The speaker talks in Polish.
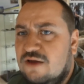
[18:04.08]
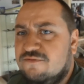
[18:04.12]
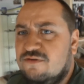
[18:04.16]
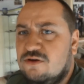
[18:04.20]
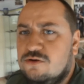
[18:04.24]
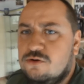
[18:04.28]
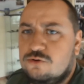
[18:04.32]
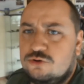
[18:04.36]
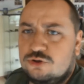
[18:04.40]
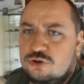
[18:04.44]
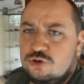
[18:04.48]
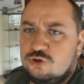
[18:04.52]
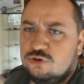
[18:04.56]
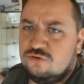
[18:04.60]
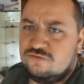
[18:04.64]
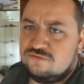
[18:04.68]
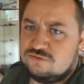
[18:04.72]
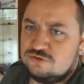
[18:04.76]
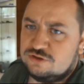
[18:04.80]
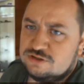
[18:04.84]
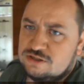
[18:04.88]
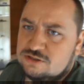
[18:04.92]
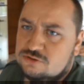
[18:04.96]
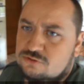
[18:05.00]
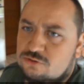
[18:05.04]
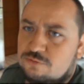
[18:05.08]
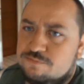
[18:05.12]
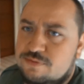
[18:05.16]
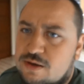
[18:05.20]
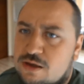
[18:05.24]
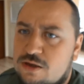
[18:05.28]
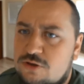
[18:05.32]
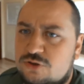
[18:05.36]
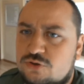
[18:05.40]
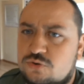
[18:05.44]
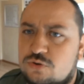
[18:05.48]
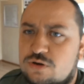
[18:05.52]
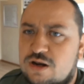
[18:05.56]
prawie już
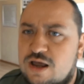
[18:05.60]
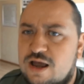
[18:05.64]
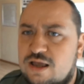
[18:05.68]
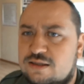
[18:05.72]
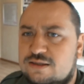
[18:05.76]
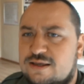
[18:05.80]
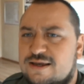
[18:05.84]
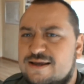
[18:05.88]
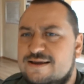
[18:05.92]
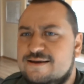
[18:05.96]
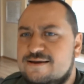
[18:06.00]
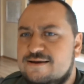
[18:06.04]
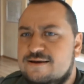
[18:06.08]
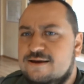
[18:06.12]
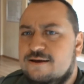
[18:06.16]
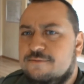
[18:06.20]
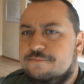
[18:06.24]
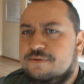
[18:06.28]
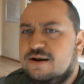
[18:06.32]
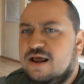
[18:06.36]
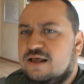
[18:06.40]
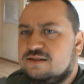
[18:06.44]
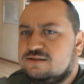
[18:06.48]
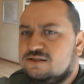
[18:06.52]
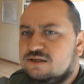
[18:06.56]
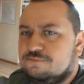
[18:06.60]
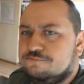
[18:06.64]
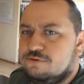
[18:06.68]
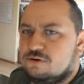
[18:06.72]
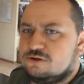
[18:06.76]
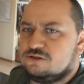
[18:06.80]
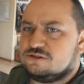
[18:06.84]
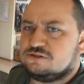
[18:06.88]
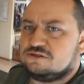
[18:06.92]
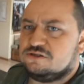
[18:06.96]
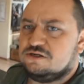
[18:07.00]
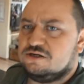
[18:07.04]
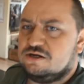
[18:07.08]
25 lat pracy
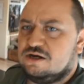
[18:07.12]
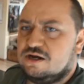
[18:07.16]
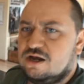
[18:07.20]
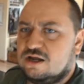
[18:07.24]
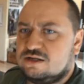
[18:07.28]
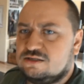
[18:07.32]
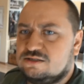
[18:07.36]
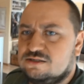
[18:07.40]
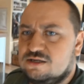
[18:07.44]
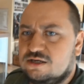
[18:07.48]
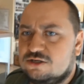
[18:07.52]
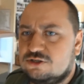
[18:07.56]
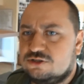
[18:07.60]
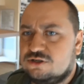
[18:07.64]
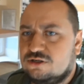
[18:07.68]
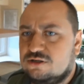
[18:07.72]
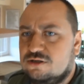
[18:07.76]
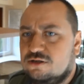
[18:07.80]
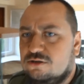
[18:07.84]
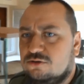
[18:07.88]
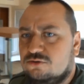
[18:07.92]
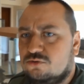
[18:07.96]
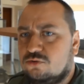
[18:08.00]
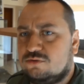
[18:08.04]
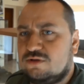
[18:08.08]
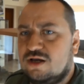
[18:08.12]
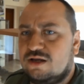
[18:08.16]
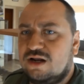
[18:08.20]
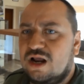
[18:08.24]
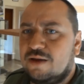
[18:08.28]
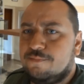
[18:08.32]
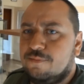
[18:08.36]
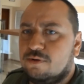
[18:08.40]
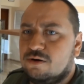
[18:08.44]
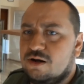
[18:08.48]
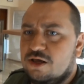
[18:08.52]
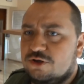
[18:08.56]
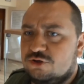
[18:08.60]
polskich harcerzy tutaj
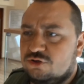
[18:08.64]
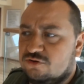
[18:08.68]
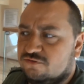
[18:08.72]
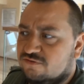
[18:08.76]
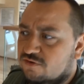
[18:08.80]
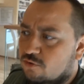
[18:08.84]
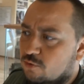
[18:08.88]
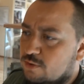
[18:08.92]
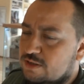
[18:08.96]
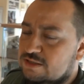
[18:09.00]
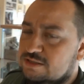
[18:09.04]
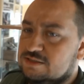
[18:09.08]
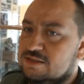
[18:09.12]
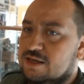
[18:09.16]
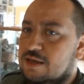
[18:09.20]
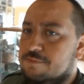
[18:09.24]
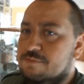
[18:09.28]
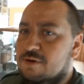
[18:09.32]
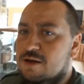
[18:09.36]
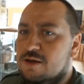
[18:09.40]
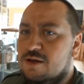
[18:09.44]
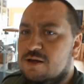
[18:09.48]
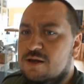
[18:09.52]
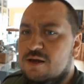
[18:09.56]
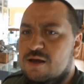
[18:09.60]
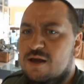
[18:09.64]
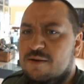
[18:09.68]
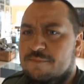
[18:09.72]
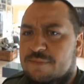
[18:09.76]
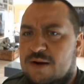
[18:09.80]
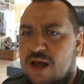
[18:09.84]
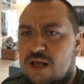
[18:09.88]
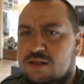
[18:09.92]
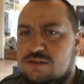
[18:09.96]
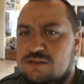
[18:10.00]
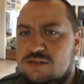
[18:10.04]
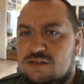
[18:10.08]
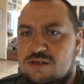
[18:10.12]
na Polesiu Wołyńskim.
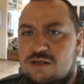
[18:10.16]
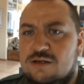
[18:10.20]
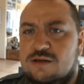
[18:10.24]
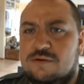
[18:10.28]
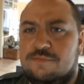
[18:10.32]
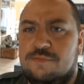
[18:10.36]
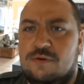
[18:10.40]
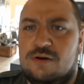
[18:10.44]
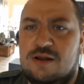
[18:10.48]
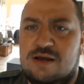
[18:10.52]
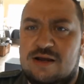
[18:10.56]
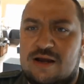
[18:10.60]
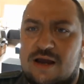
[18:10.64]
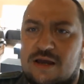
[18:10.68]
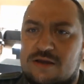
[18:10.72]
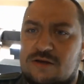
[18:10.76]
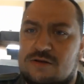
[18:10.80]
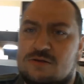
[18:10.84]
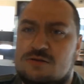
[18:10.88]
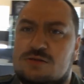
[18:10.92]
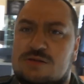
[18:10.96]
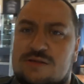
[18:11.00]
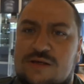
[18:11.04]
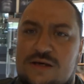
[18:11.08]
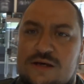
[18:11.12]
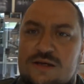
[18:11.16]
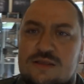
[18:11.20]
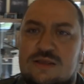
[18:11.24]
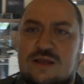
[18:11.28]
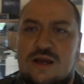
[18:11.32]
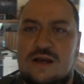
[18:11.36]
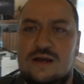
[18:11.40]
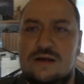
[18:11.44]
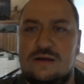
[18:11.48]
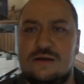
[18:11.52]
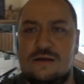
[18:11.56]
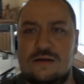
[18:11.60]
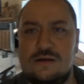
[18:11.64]
Pracy polegającej
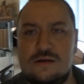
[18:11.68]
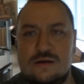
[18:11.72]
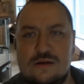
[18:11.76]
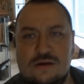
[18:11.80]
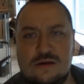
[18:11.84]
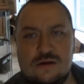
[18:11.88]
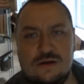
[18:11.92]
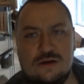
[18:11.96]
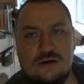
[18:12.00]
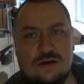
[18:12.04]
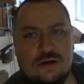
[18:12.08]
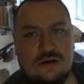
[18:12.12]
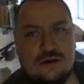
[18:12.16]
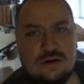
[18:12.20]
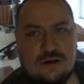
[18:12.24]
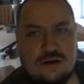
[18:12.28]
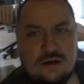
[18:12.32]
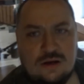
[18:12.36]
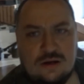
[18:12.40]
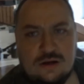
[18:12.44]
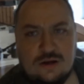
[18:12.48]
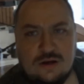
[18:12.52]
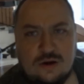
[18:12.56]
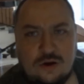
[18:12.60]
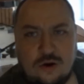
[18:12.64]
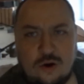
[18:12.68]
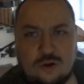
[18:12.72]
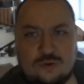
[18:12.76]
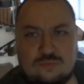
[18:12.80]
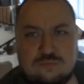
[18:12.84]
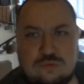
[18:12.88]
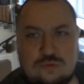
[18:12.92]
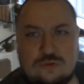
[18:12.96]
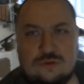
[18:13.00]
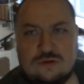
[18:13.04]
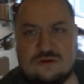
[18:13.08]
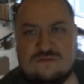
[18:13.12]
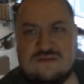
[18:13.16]
na
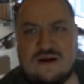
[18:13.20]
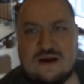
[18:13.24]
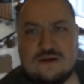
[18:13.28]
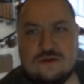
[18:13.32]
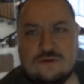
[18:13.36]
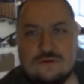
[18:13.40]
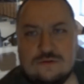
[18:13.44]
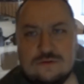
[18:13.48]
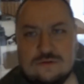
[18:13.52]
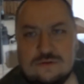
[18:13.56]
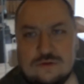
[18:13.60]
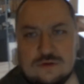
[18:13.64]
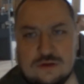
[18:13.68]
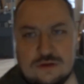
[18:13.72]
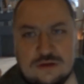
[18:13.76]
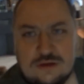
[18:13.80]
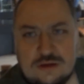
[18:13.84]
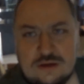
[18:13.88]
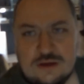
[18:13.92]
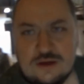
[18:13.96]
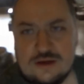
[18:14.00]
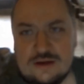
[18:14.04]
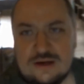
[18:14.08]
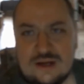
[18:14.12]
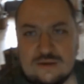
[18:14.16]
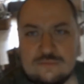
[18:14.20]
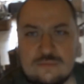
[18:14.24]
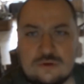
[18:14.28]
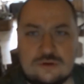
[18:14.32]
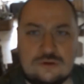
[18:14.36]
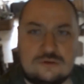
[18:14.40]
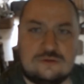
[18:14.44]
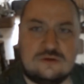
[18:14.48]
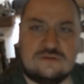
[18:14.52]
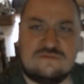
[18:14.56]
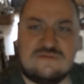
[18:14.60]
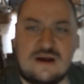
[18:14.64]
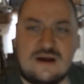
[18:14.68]
odbudowaniu i
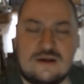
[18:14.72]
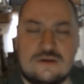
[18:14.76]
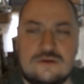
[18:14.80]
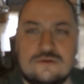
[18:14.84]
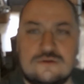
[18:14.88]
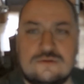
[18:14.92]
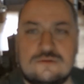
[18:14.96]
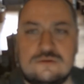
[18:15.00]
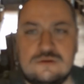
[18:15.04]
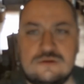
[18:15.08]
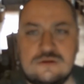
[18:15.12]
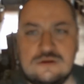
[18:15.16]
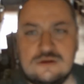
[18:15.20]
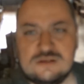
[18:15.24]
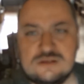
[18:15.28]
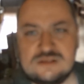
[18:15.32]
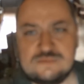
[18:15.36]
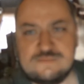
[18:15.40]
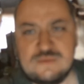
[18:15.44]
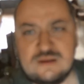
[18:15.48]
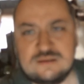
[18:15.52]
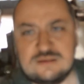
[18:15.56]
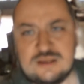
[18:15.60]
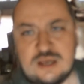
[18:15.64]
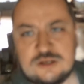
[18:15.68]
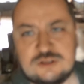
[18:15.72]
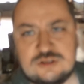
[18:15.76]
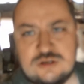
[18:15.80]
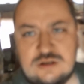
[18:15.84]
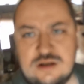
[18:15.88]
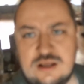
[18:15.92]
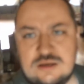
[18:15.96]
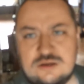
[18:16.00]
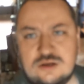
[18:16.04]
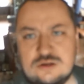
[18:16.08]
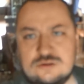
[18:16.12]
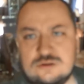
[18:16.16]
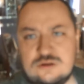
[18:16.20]
remontowaniu cmentarzy
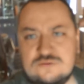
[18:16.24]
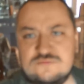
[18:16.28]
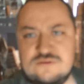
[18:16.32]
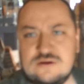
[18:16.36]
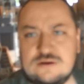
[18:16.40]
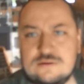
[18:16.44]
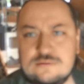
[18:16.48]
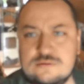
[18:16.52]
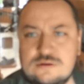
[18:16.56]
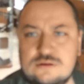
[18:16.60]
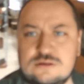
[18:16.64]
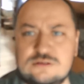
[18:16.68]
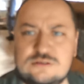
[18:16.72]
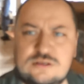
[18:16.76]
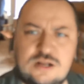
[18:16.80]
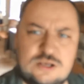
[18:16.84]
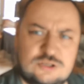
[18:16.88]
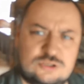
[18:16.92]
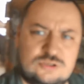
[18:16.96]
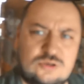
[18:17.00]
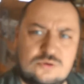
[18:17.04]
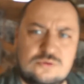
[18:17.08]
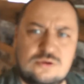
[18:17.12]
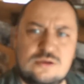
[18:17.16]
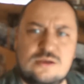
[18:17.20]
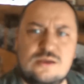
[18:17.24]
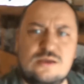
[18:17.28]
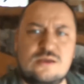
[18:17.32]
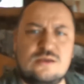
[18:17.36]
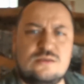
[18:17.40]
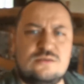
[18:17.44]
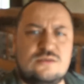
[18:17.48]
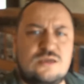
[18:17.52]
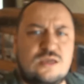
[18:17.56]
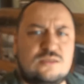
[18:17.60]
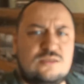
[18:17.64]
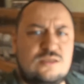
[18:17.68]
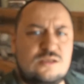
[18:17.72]
legionowych, zresztą
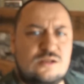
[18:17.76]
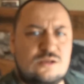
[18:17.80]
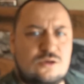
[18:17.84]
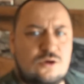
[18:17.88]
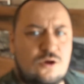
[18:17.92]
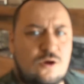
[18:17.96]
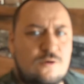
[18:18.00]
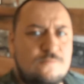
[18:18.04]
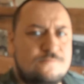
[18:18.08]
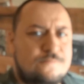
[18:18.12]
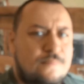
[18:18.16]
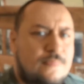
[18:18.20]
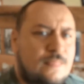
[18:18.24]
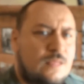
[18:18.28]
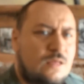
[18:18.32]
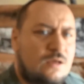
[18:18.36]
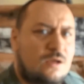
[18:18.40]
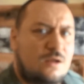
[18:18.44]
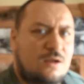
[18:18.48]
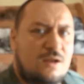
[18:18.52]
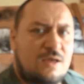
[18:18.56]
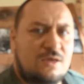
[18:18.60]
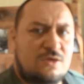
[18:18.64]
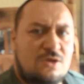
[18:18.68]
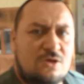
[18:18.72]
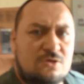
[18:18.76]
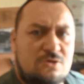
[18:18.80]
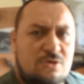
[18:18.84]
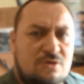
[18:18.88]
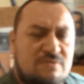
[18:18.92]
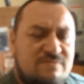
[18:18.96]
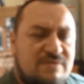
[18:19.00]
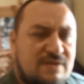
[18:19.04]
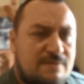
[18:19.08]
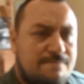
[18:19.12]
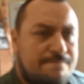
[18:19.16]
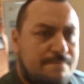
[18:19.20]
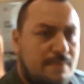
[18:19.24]
nie tylko
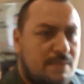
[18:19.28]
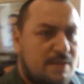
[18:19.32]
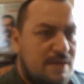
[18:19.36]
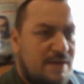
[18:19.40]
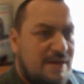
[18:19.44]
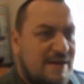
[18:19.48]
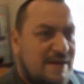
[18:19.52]
legionowych.